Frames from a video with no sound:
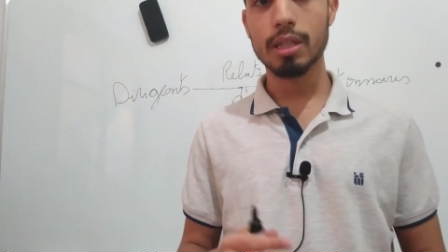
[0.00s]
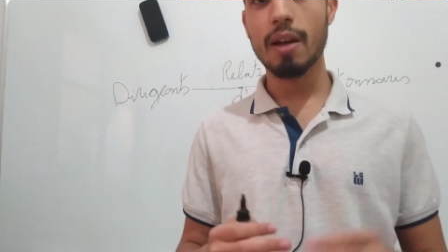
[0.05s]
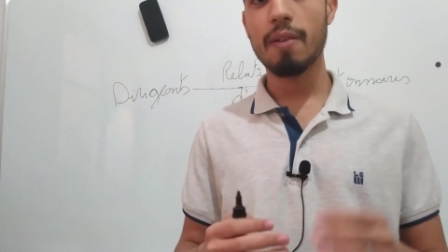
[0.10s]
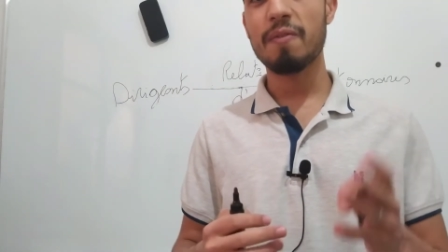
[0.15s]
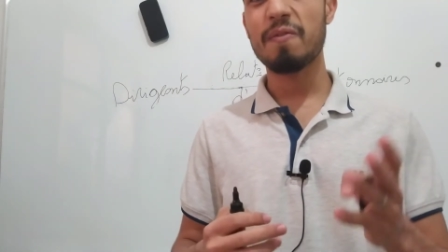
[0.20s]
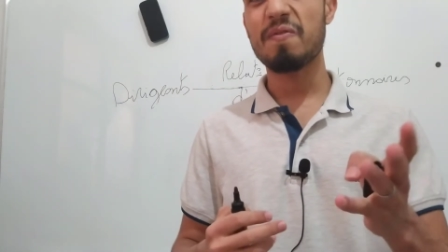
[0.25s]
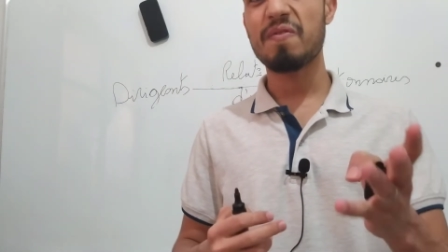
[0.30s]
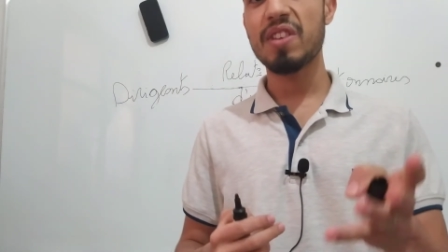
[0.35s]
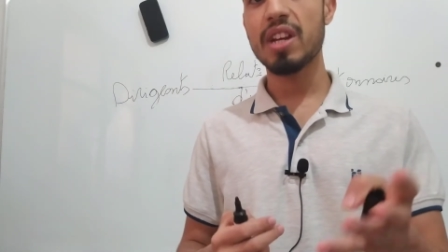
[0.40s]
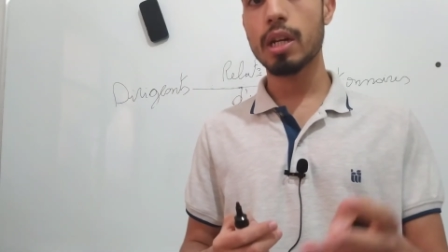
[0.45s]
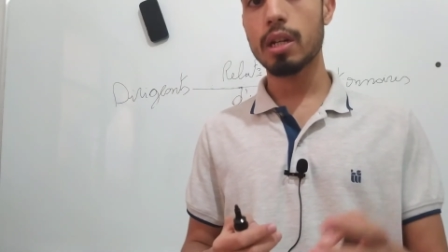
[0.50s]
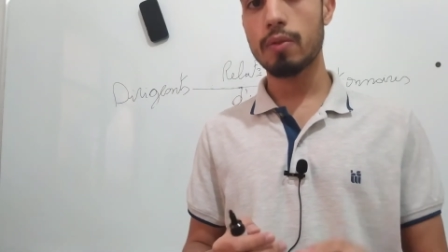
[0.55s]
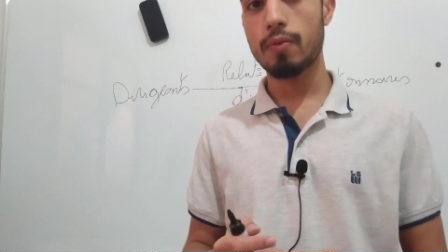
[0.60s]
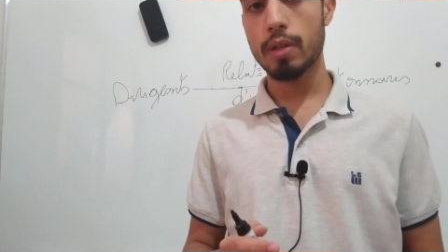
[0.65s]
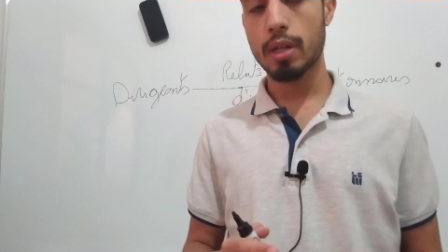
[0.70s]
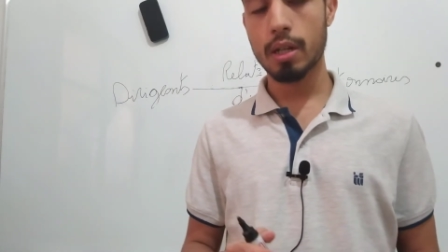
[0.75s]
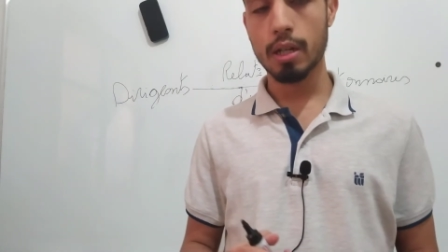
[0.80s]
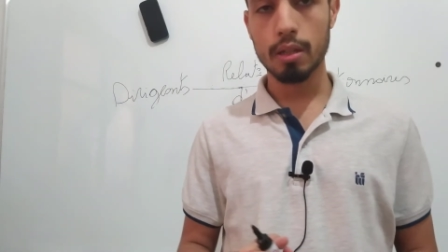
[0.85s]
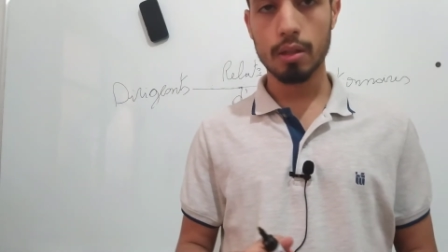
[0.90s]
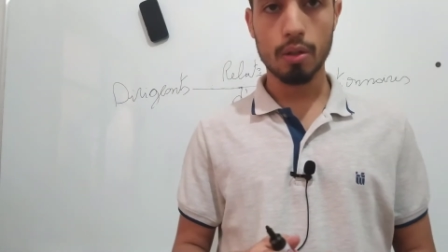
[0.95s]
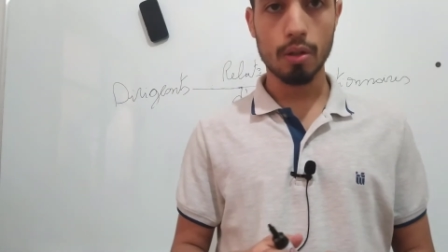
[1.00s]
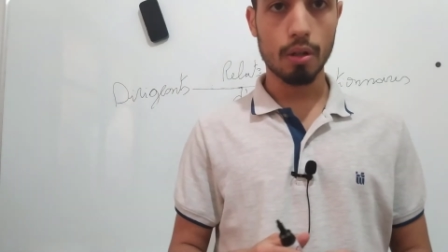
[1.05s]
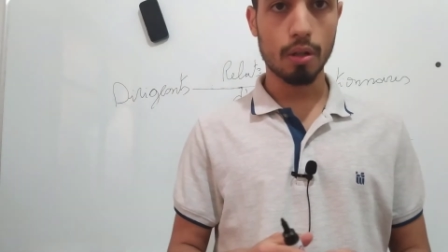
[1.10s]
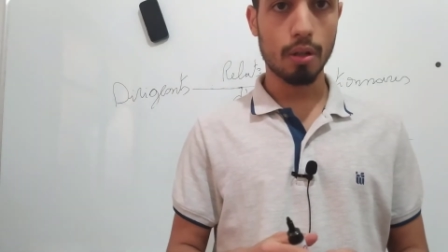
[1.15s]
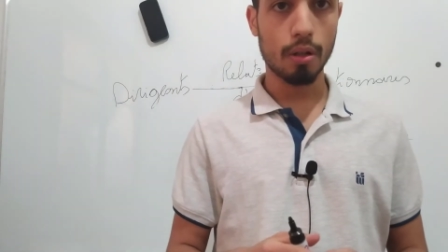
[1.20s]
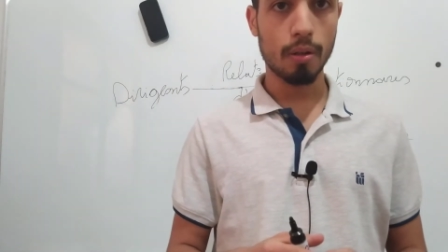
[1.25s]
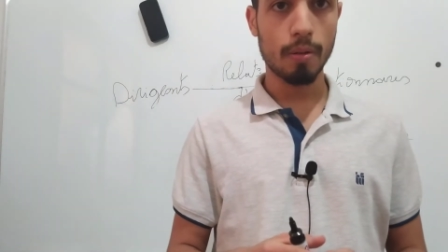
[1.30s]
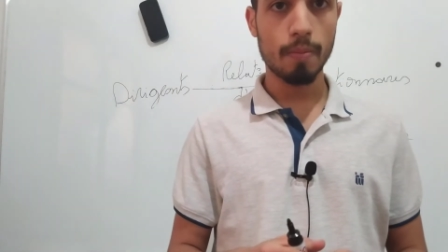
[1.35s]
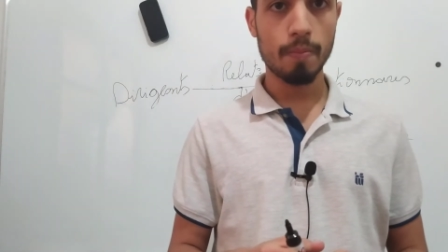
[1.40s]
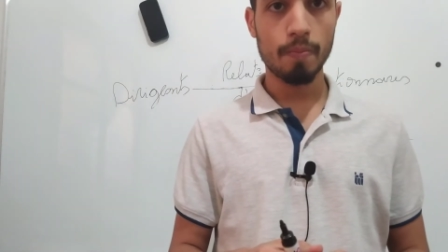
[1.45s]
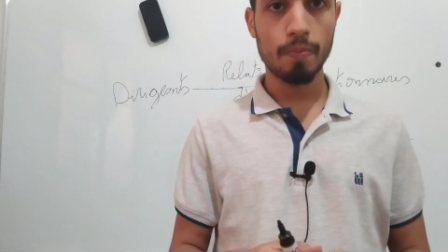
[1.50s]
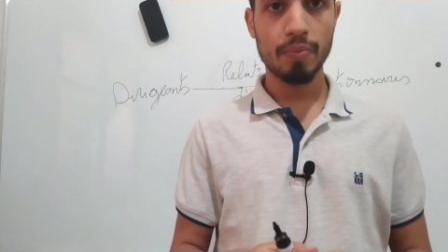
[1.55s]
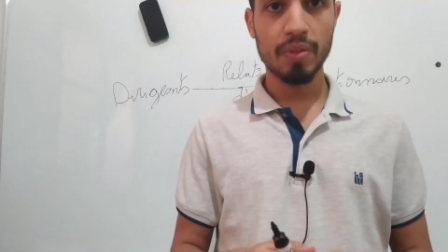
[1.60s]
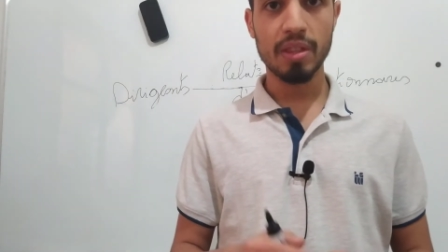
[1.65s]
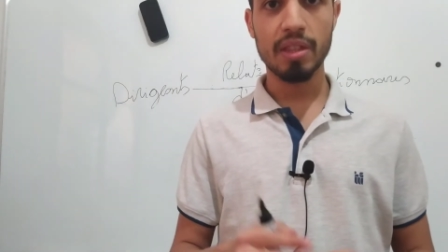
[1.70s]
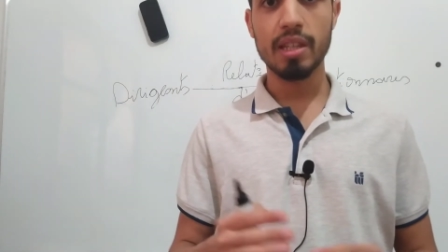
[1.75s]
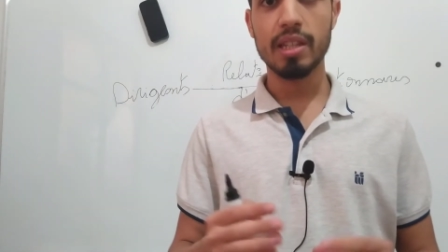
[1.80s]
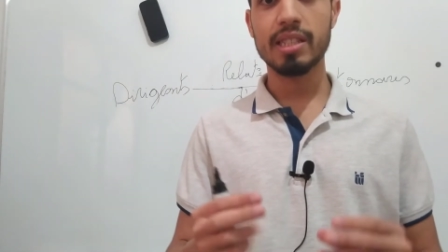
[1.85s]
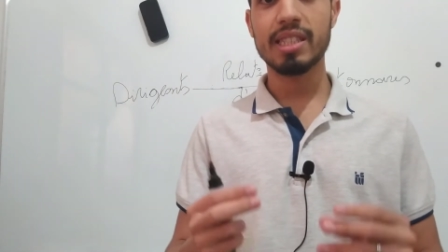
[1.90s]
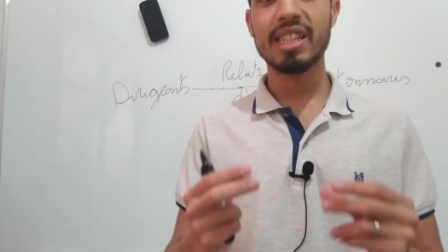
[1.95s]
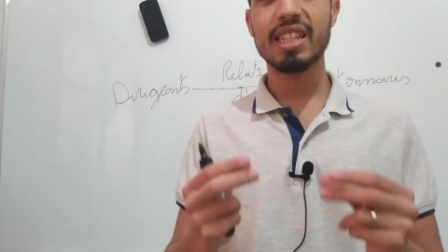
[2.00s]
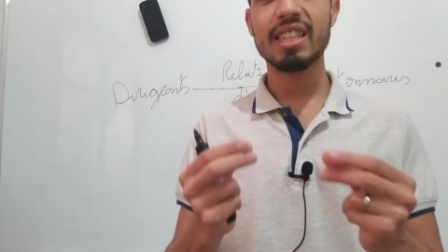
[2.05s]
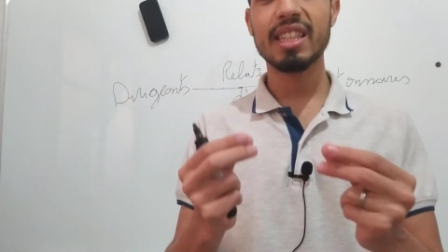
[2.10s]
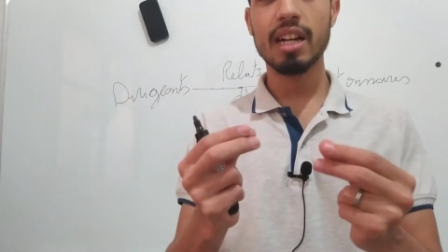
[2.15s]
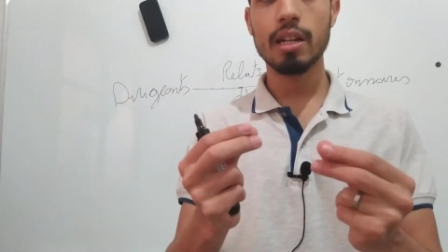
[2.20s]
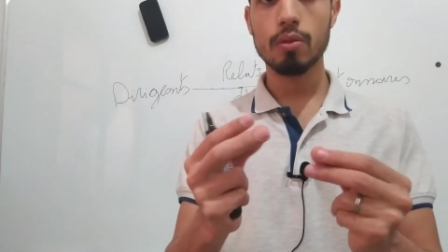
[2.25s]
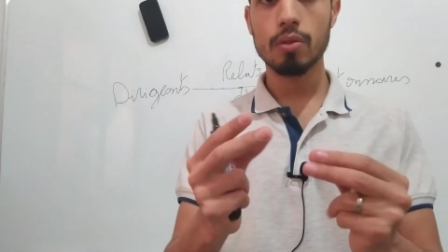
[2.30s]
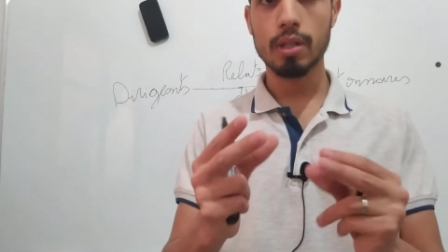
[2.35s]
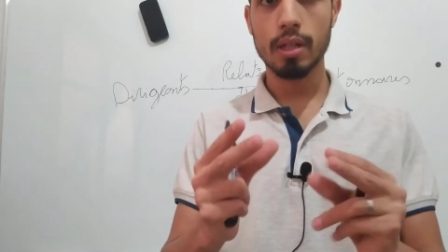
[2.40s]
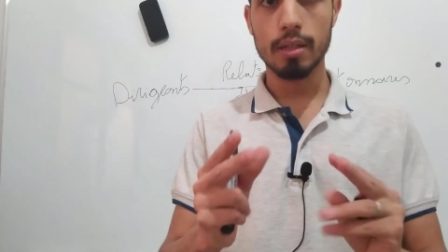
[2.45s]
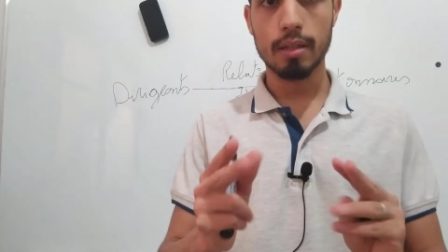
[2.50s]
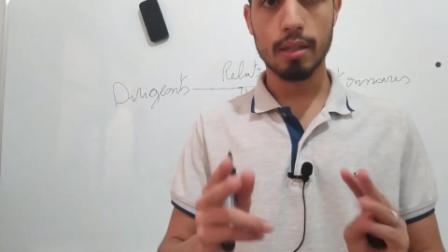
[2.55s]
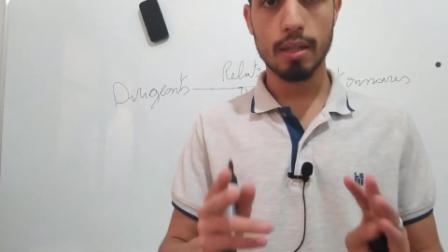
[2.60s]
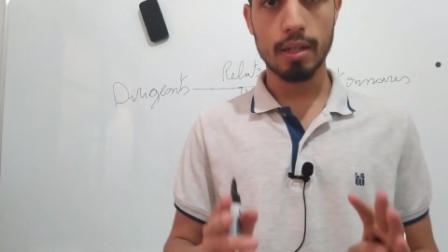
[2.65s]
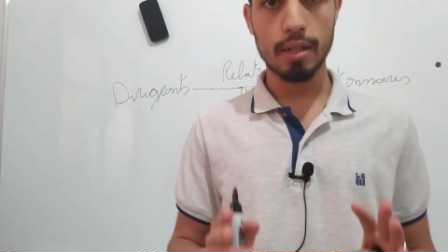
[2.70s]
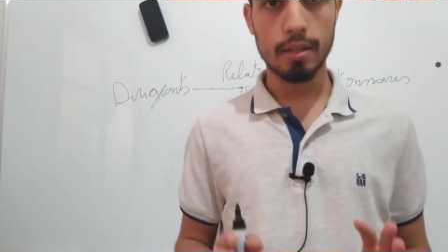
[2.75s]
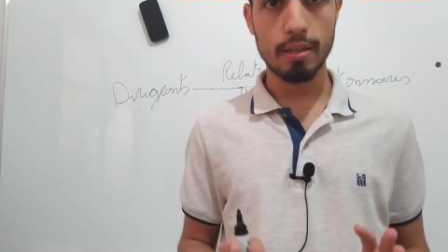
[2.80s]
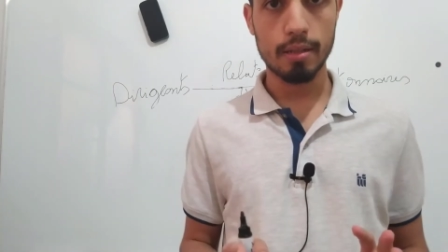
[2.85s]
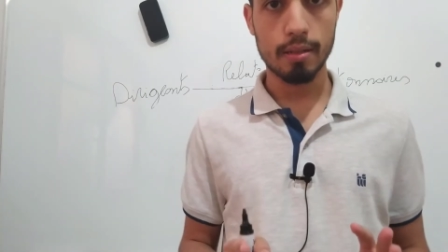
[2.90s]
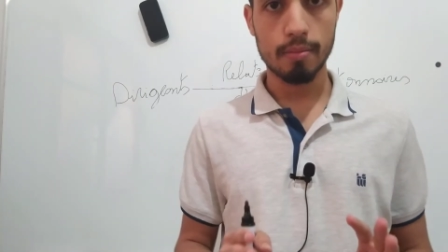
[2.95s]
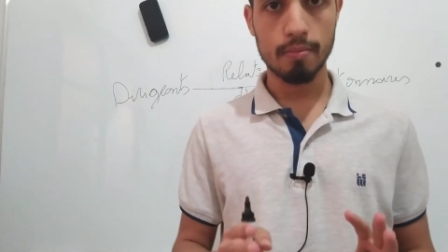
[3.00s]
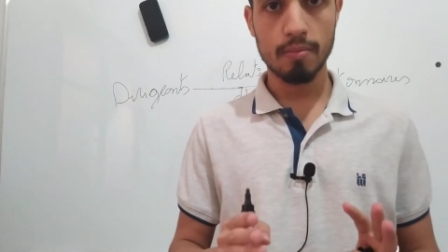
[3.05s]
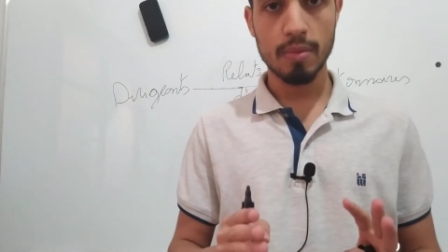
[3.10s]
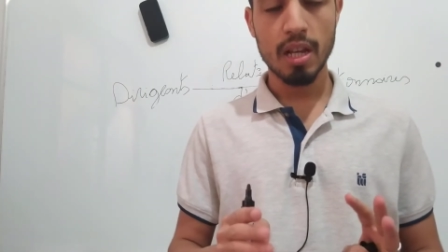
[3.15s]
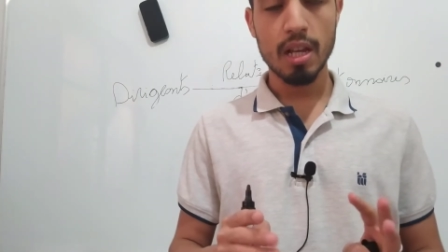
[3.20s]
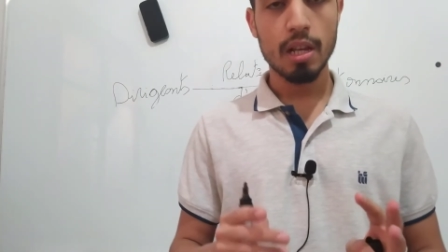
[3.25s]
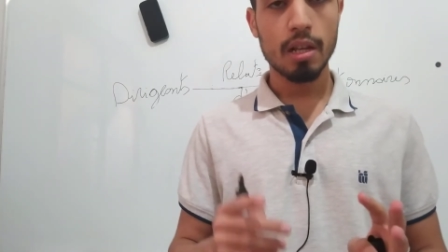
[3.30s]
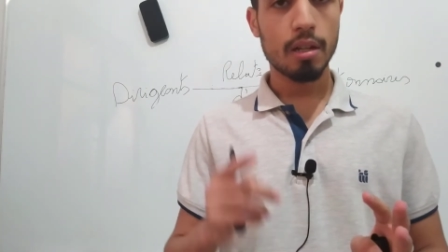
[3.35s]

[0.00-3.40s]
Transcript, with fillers: c'est un vérificateur des états de synthèse.